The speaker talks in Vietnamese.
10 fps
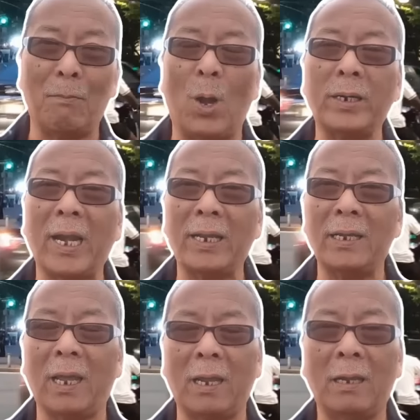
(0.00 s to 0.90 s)
đã bỏ ra
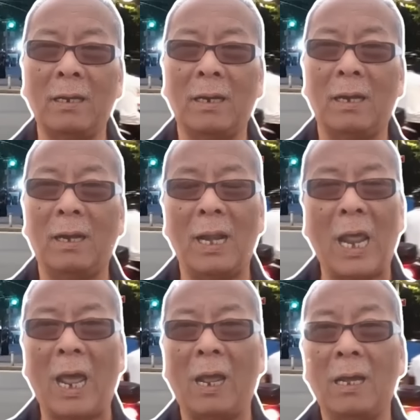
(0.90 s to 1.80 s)
như vậy
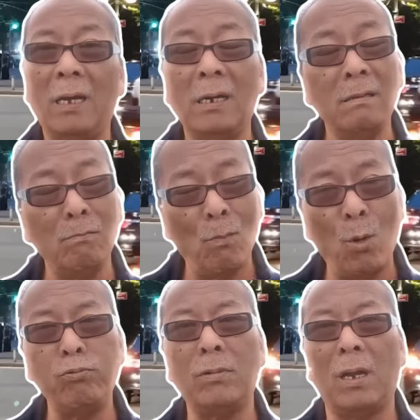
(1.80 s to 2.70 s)
là hơn
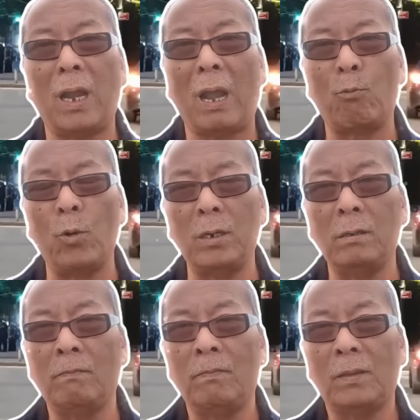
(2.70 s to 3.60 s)
4.000 quân
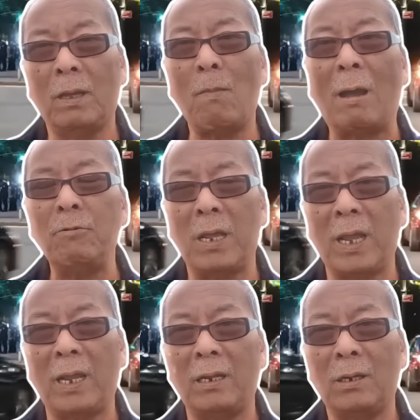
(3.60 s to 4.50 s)
để bảo
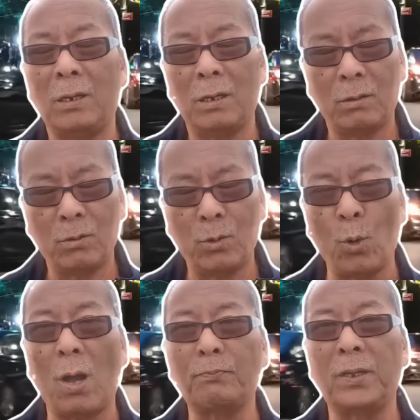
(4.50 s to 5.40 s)
vệ
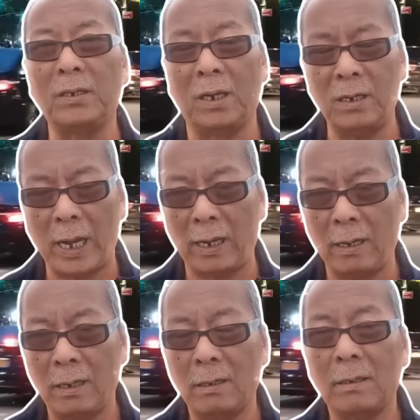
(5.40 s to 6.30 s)
cuộc họp thượng đỉnh này.
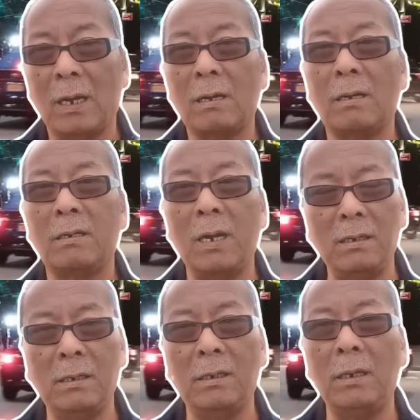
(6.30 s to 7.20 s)

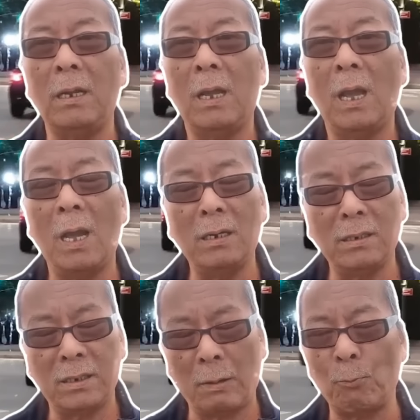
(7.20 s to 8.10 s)
Trên dưới
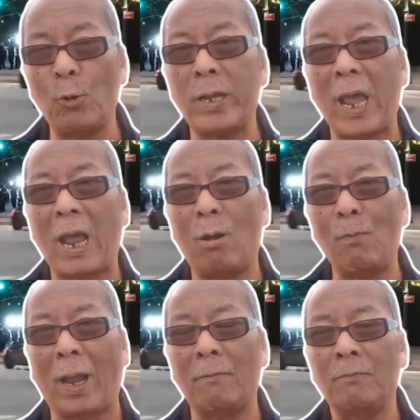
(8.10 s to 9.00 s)
hơn trăm quốc gia có
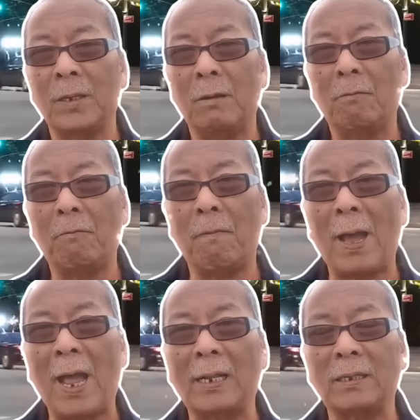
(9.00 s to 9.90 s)
mặt
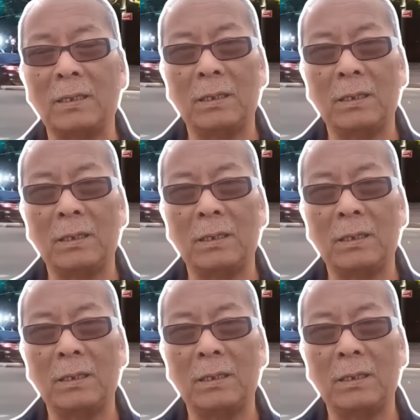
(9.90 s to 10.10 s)
và